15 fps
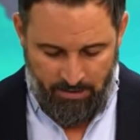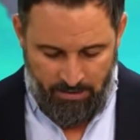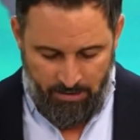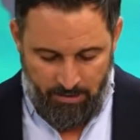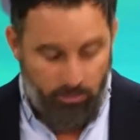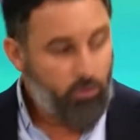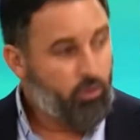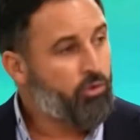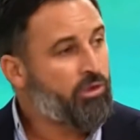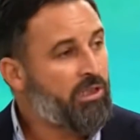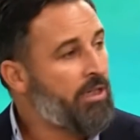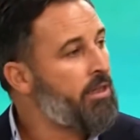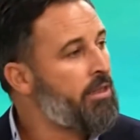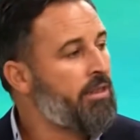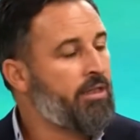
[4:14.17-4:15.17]
no
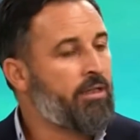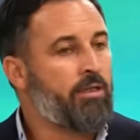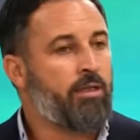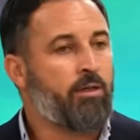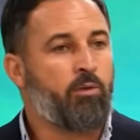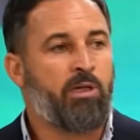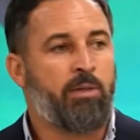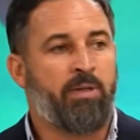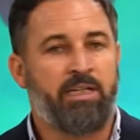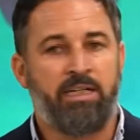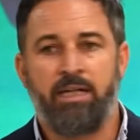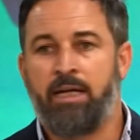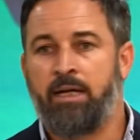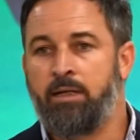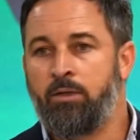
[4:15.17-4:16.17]
contradice en ninguna
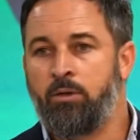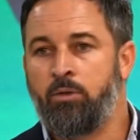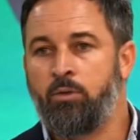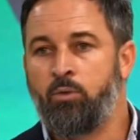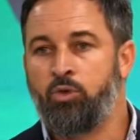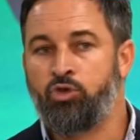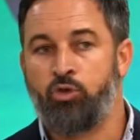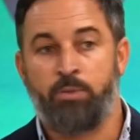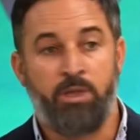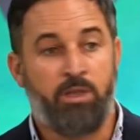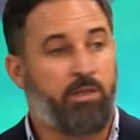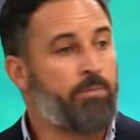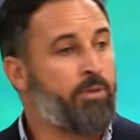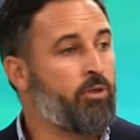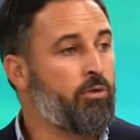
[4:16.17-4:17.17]
manera nuestro
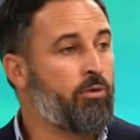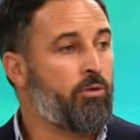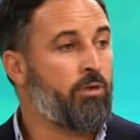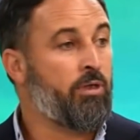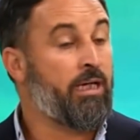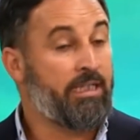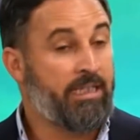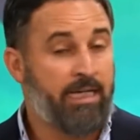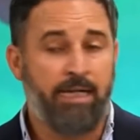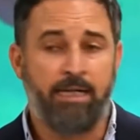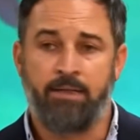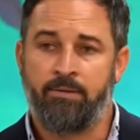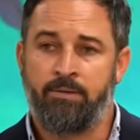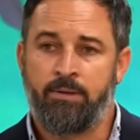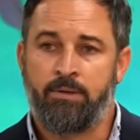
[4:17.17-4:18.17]
principio
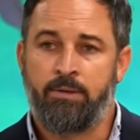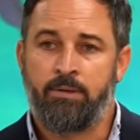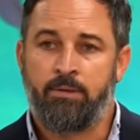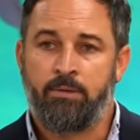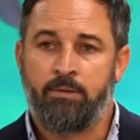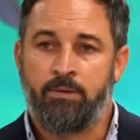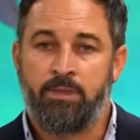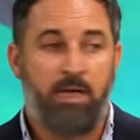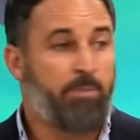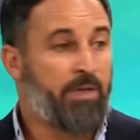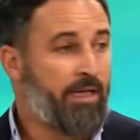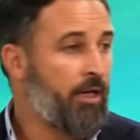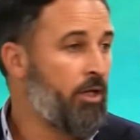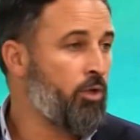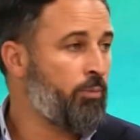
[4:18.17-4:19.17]
general, ya
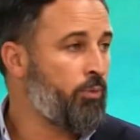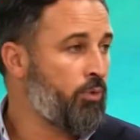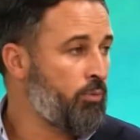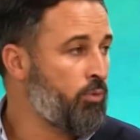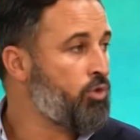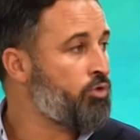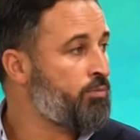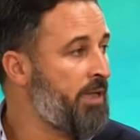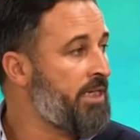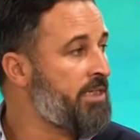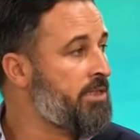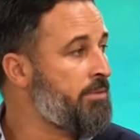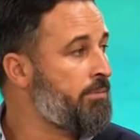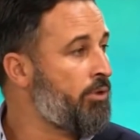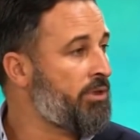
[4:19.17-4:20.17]
aplicado por muchos países
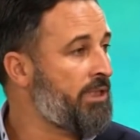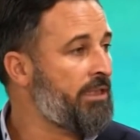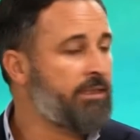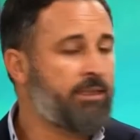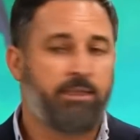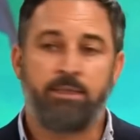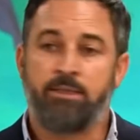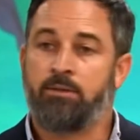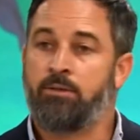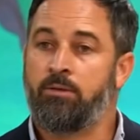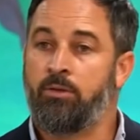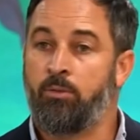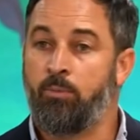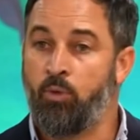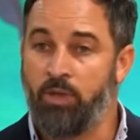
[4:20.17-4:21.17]
importantes,
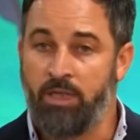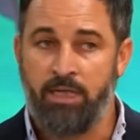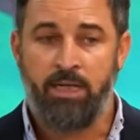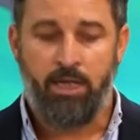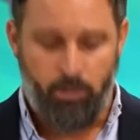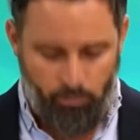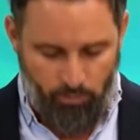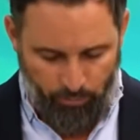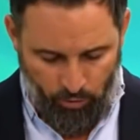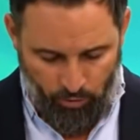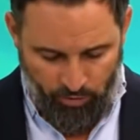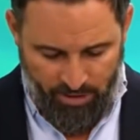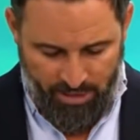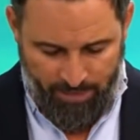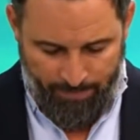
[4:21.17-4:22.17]
como Hungría, como
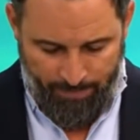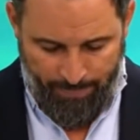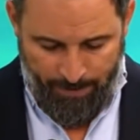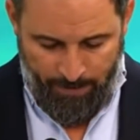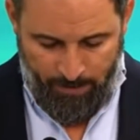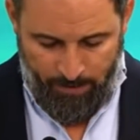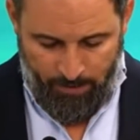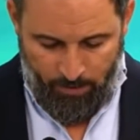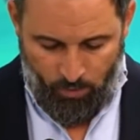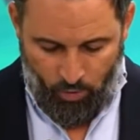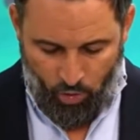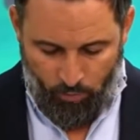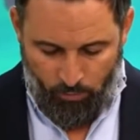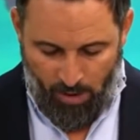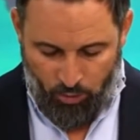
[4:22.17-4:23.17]
Polonia o
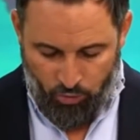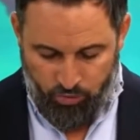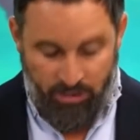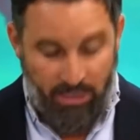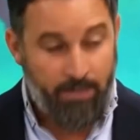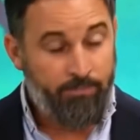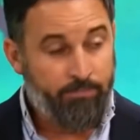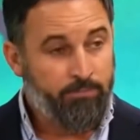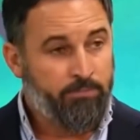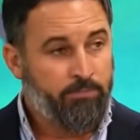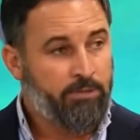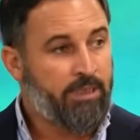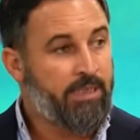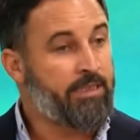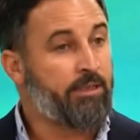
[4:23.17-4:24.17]
como Austria,
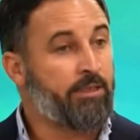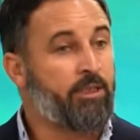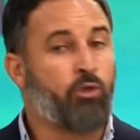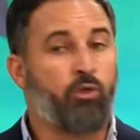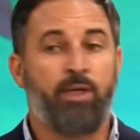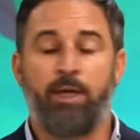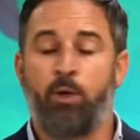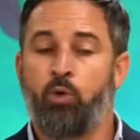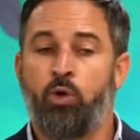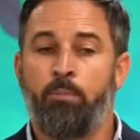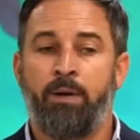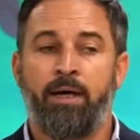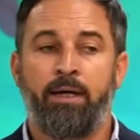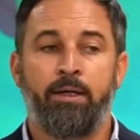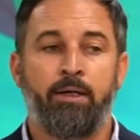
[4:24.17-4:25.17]
en el sentido de que
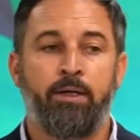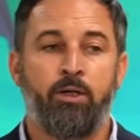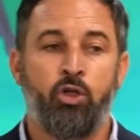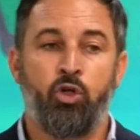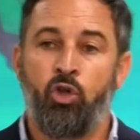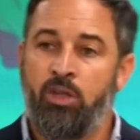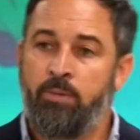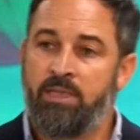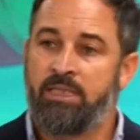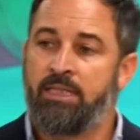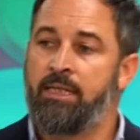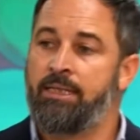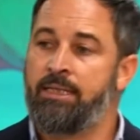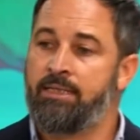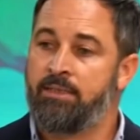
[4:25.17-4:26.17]
Europa no debe ser
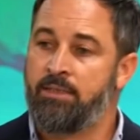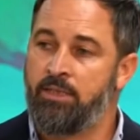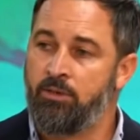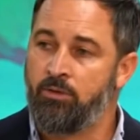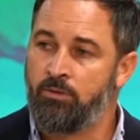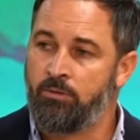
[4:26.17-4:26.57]
el destino,